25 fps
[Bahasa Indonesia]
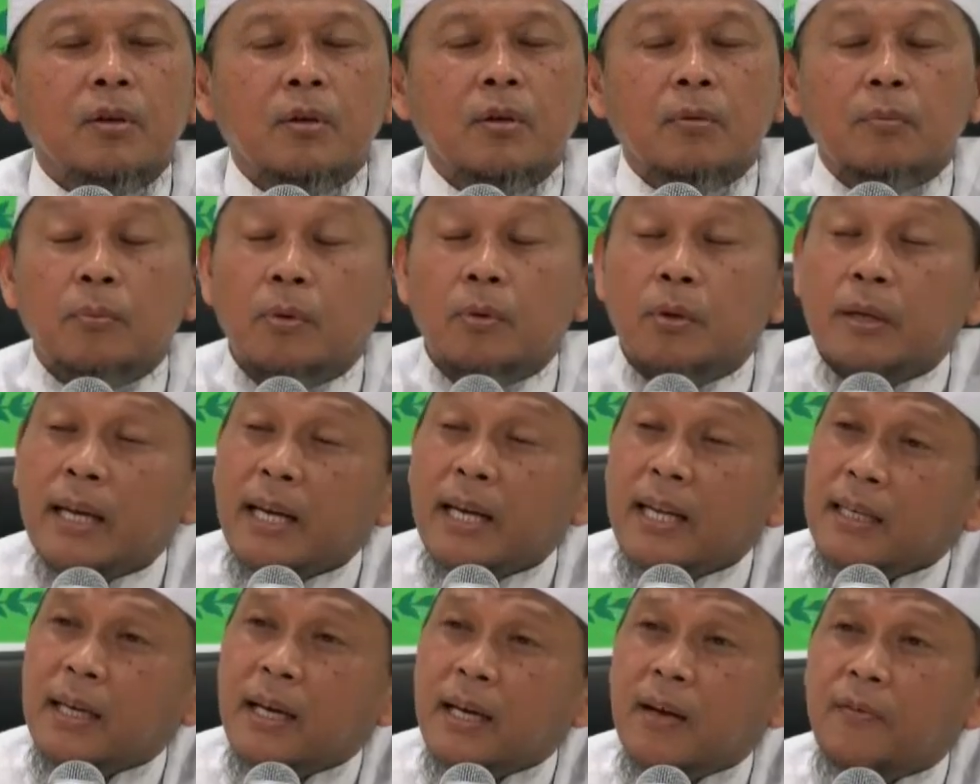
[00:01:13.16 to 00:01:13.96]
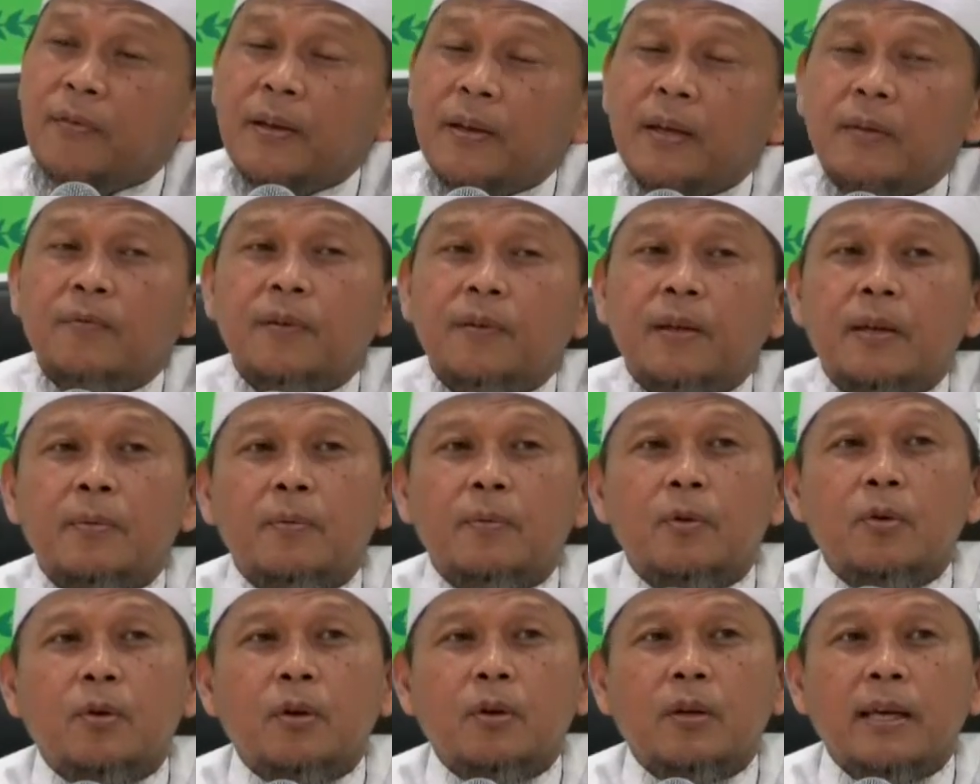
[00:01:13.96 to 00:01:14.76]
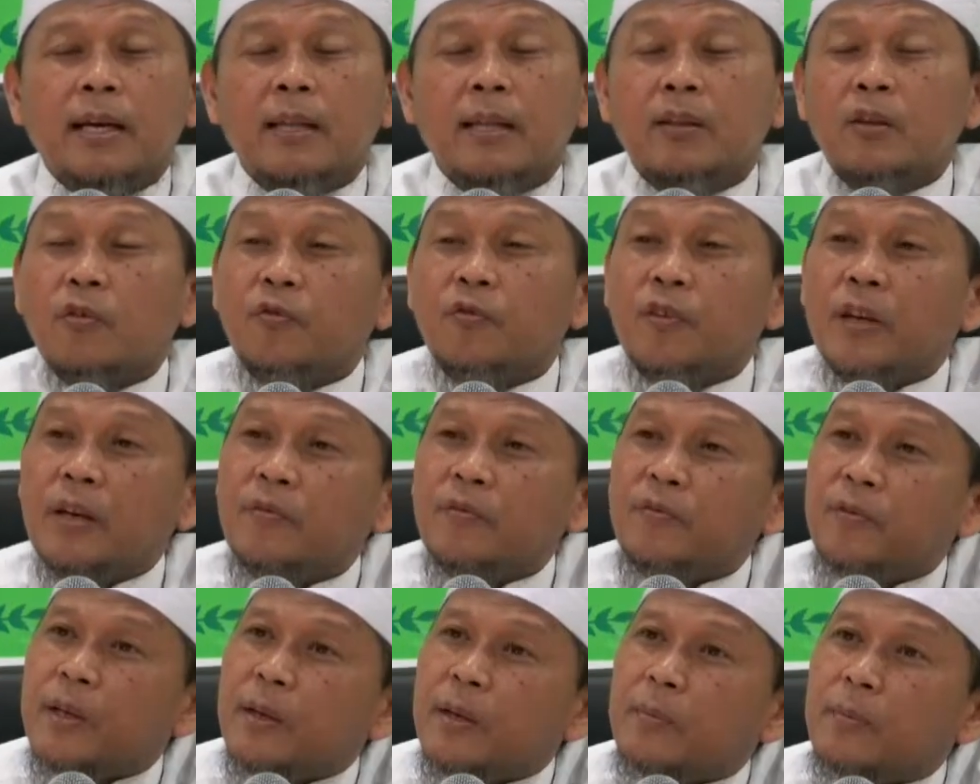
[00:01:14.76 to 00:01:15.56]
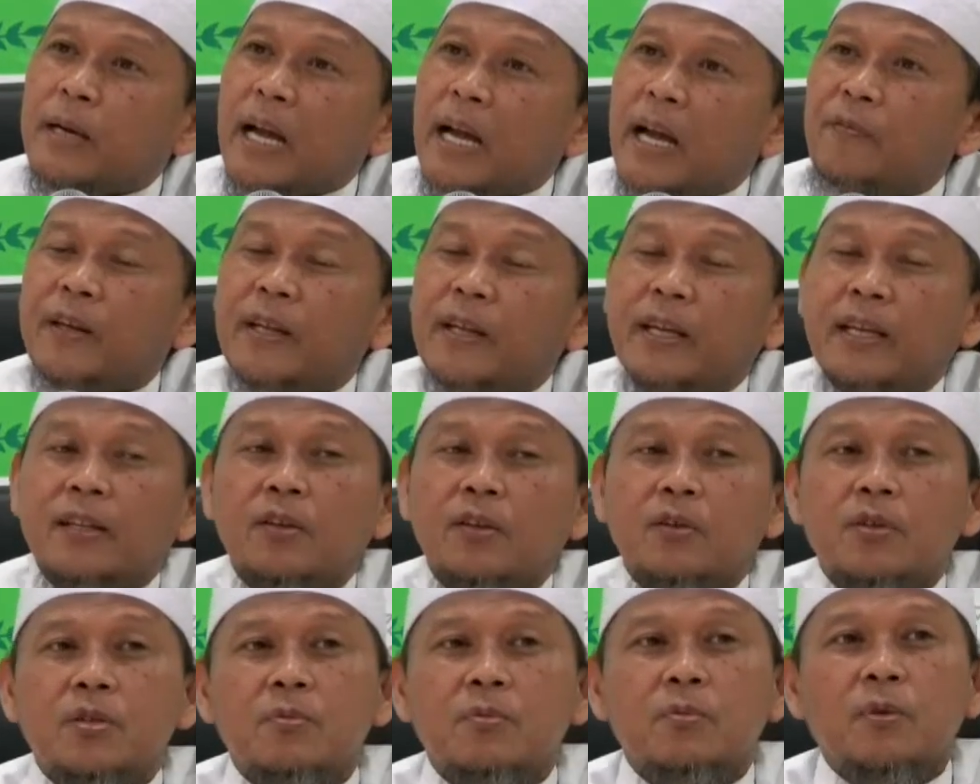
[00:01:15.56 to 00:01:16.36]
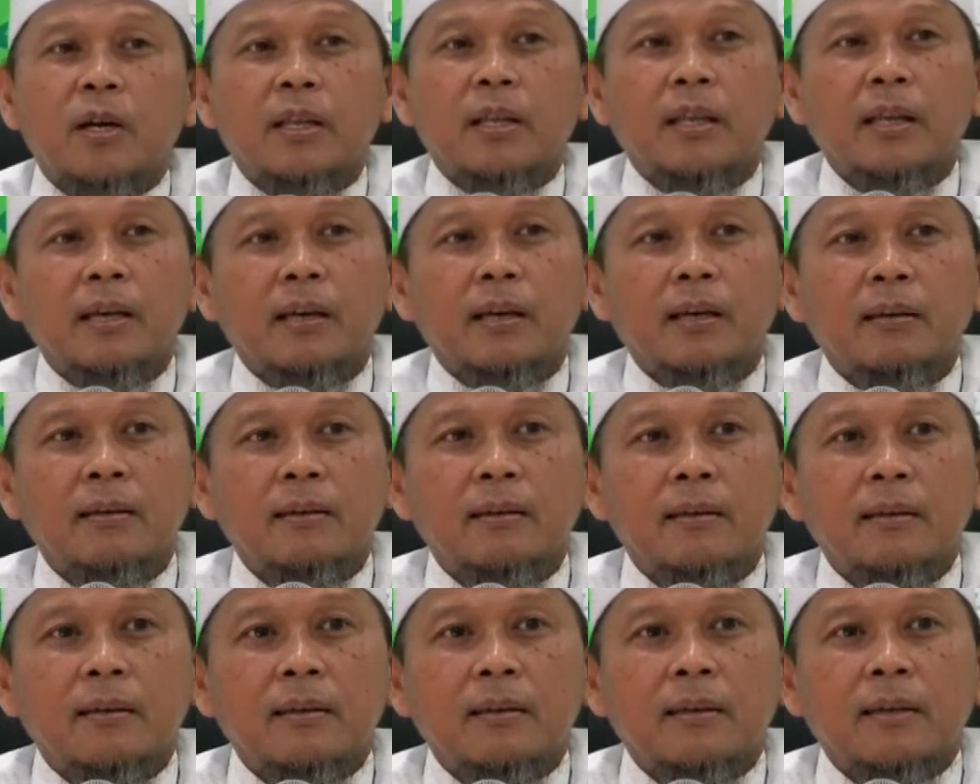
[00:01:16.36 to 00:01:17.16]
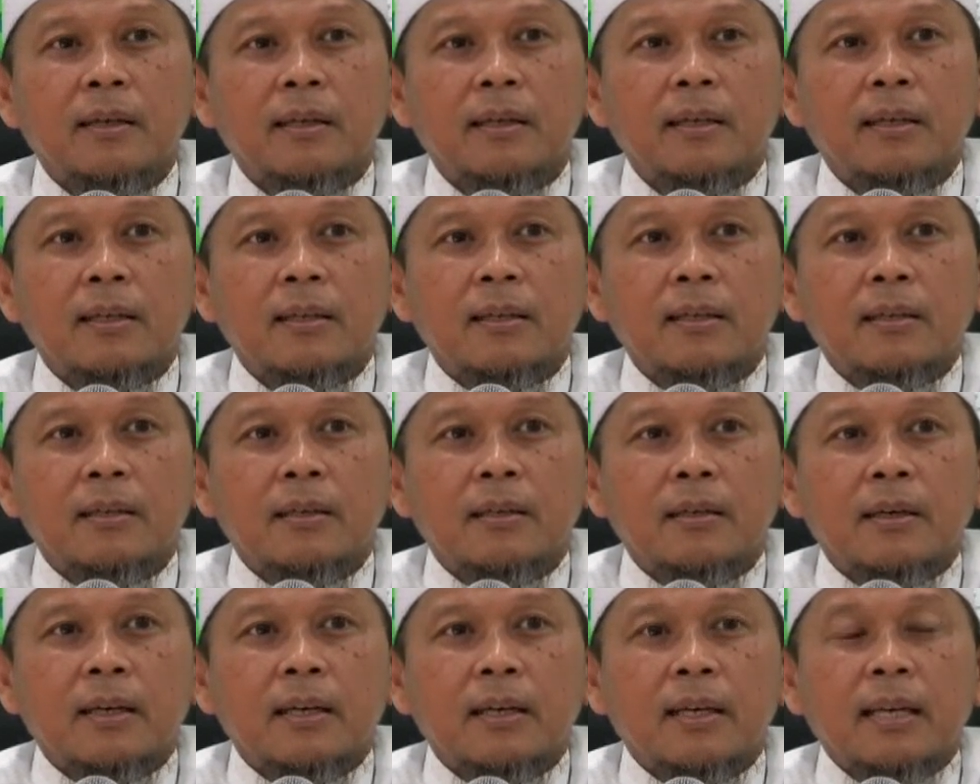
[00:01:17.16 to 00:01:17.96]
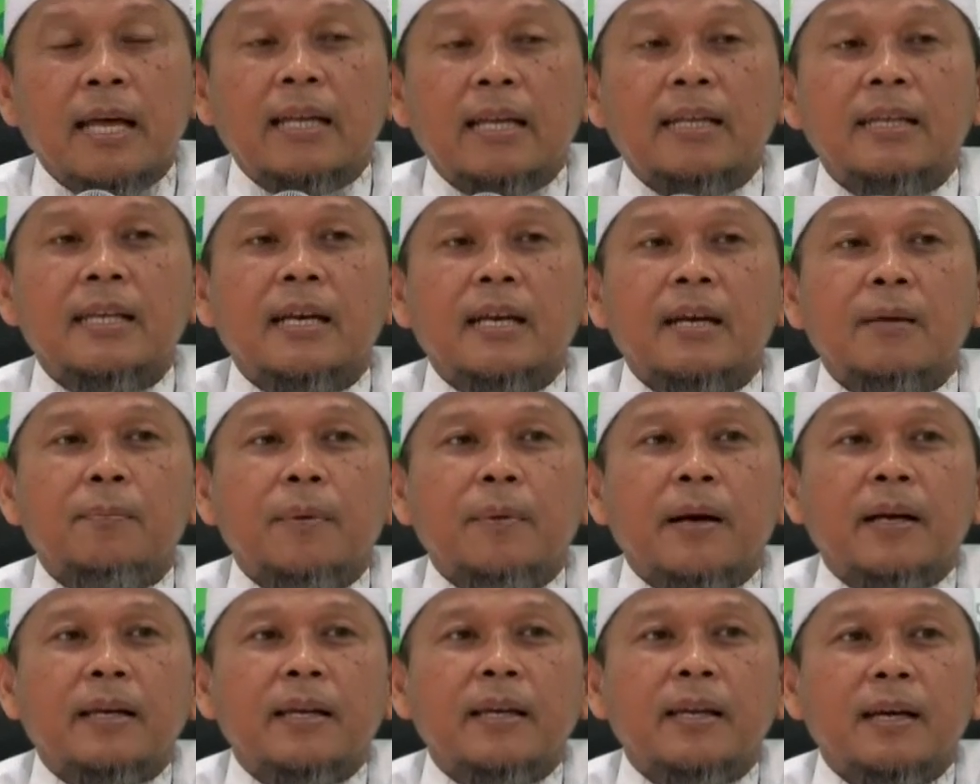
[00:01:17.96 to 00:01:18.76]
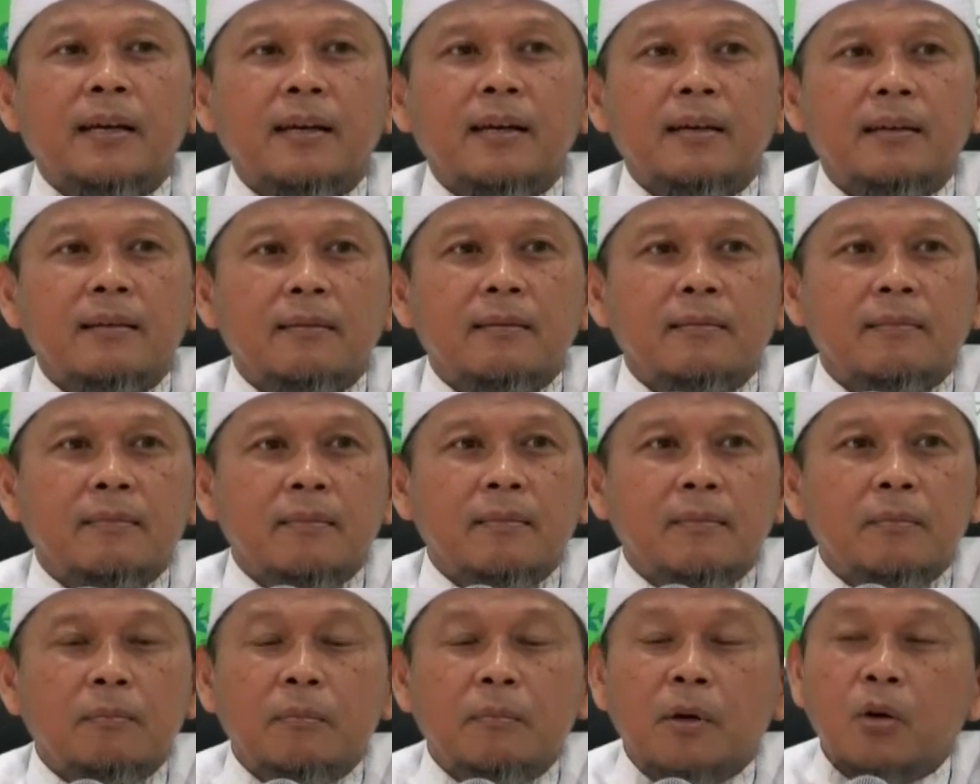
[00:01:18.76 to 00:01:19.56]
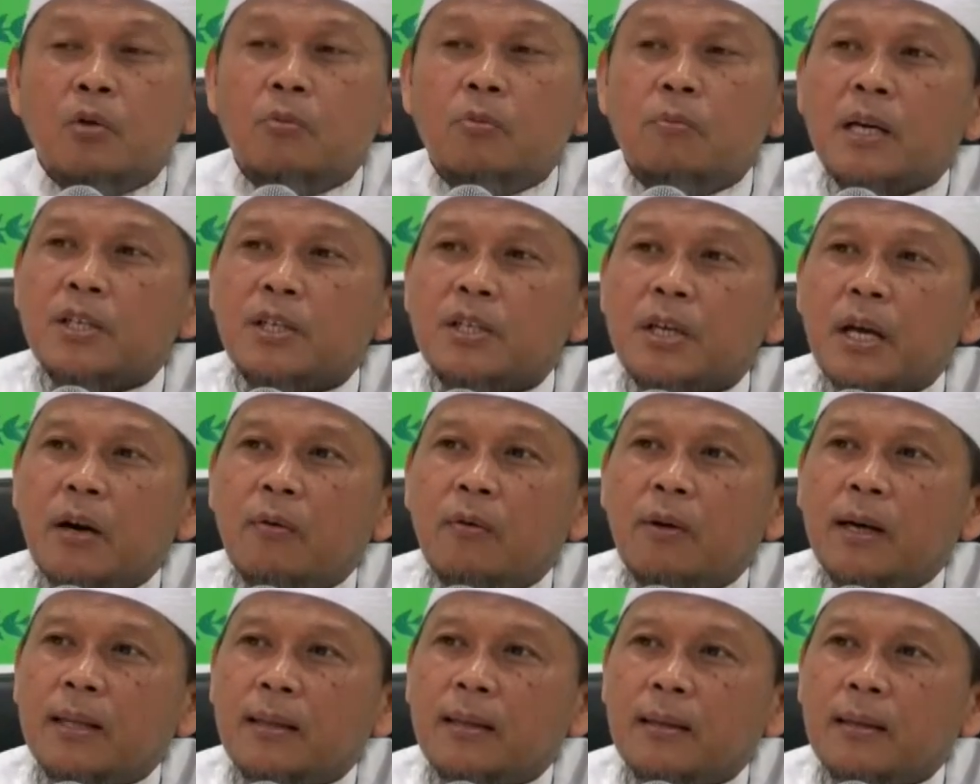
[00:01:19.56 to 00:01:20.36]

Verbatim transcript: Bukankah film-film Korea atau film-film kafir itu semuanya larinya kepada mengumbar syahwat,